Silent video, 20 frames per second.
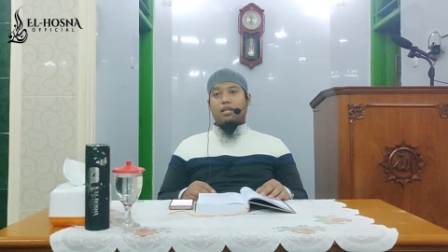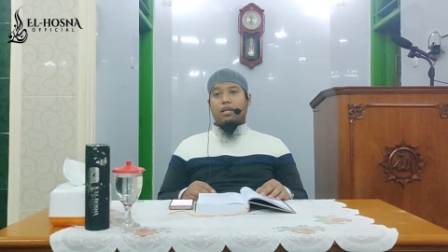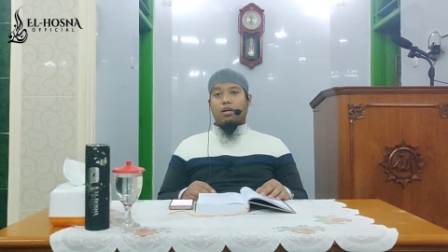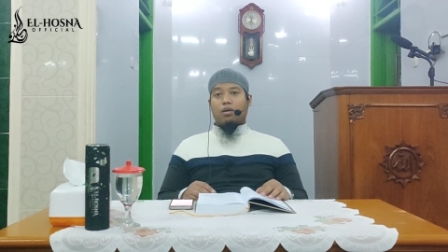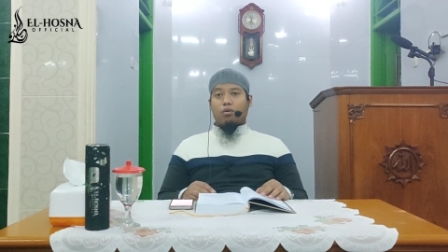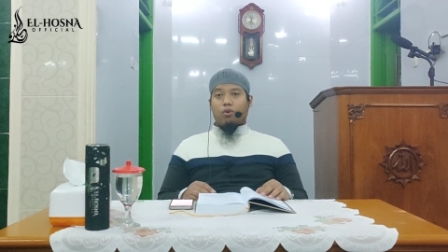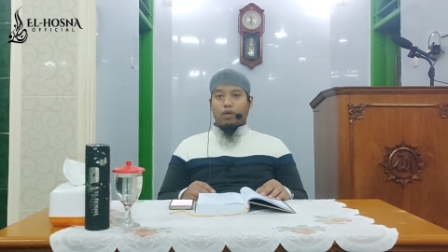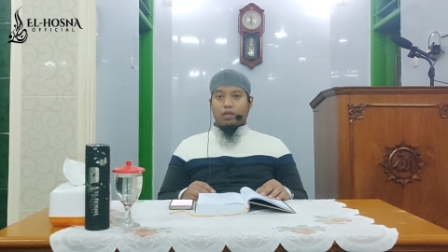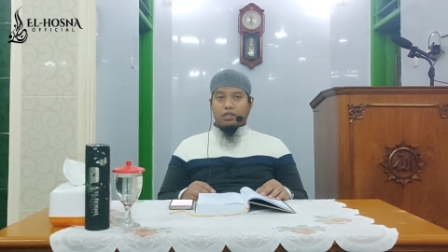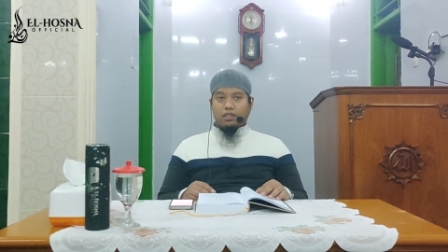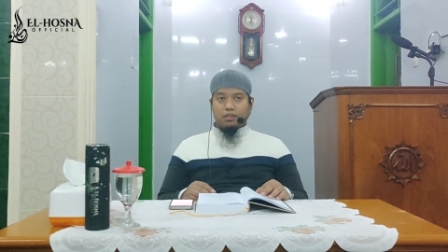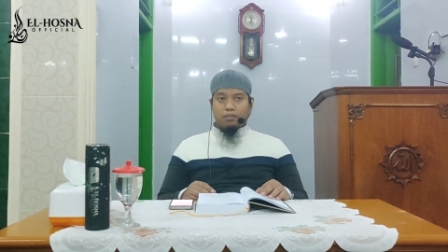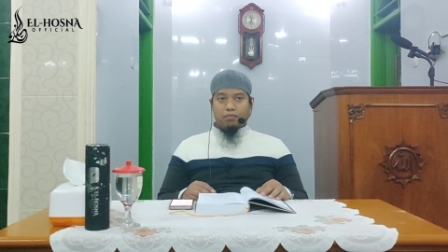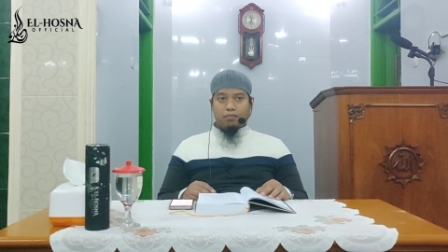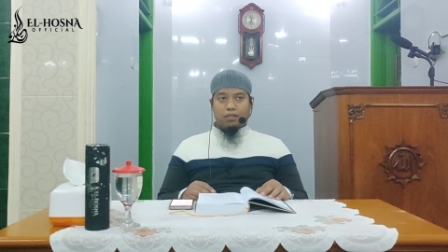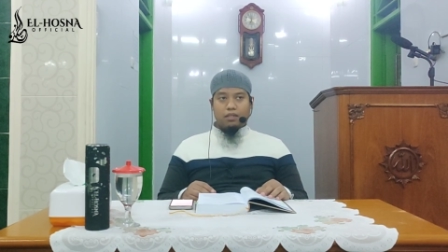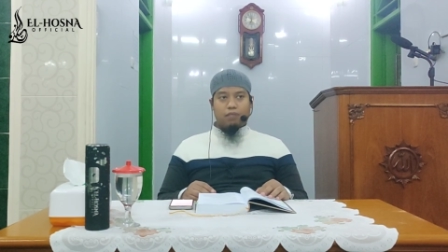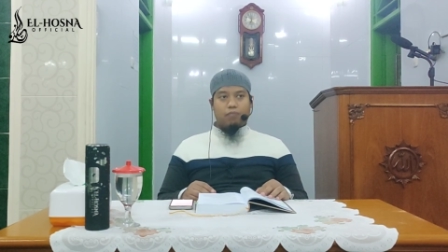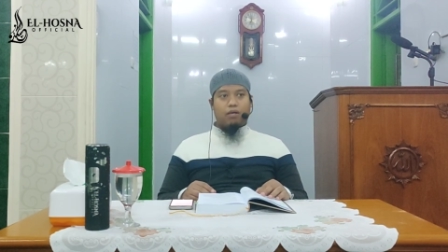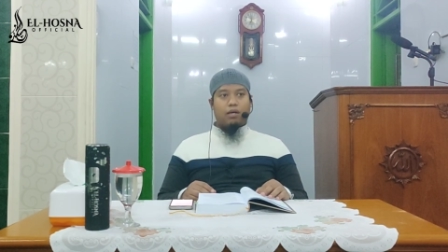yang
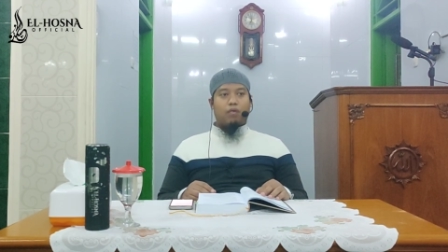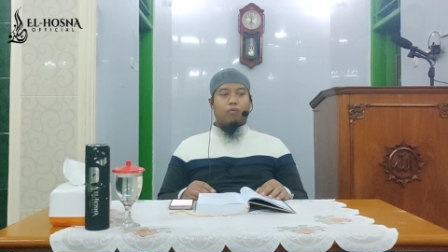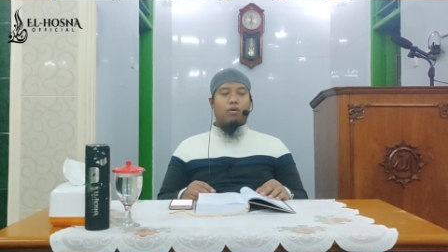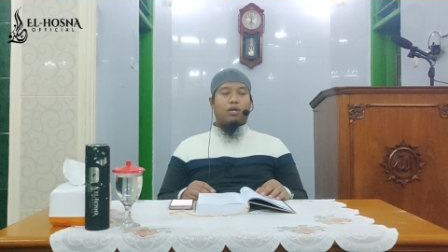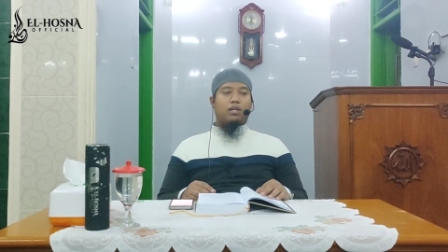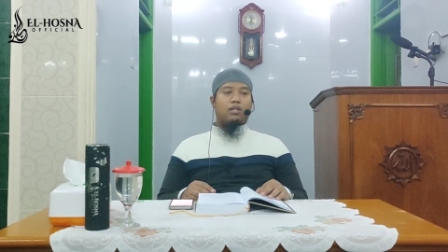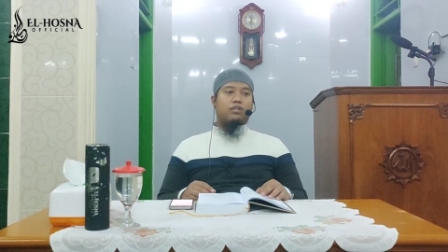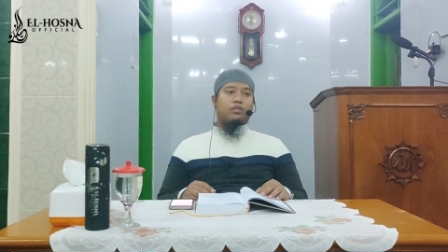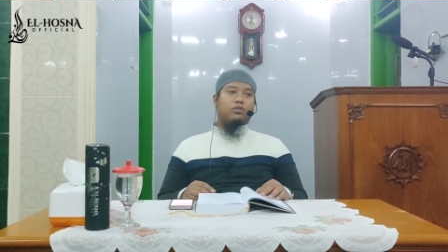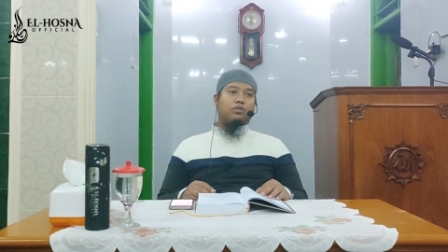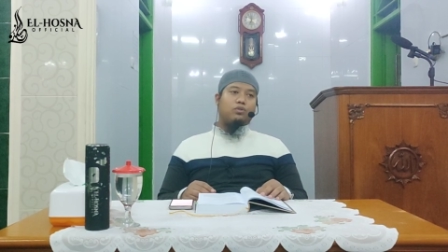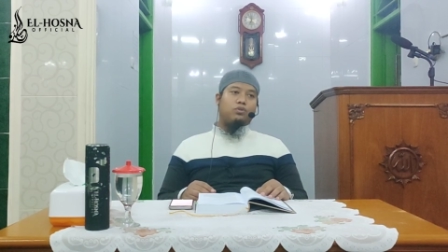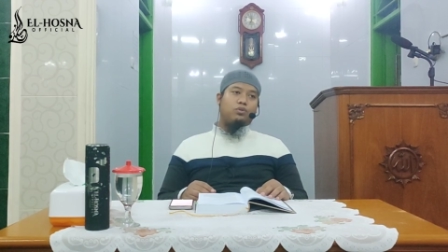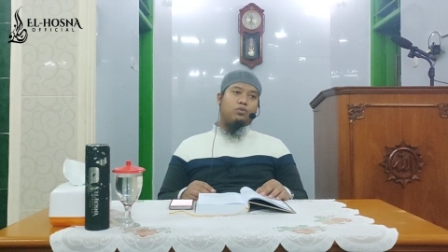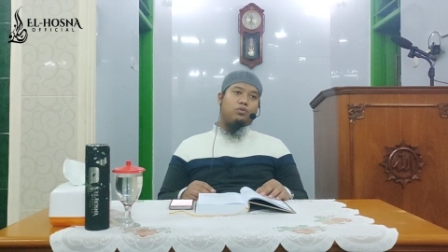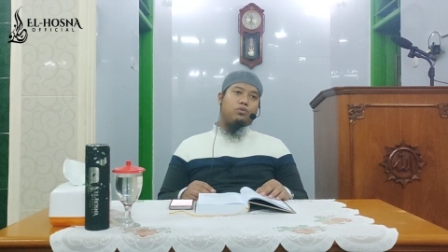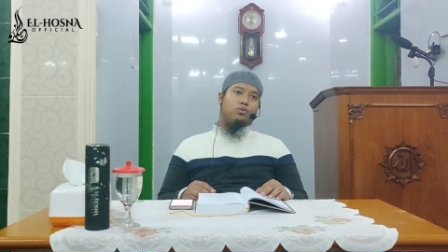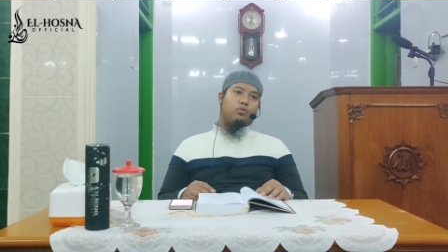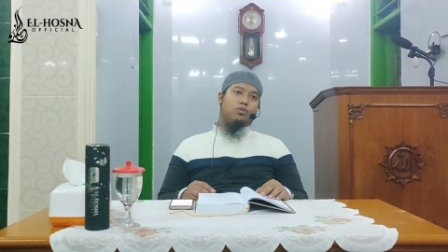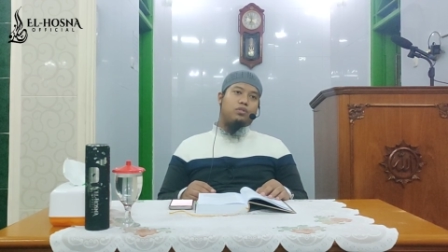wajib lima
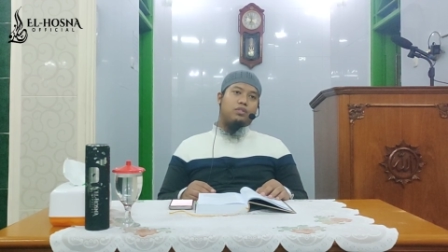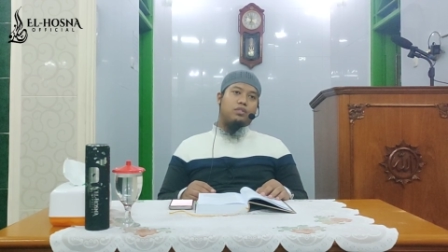waktu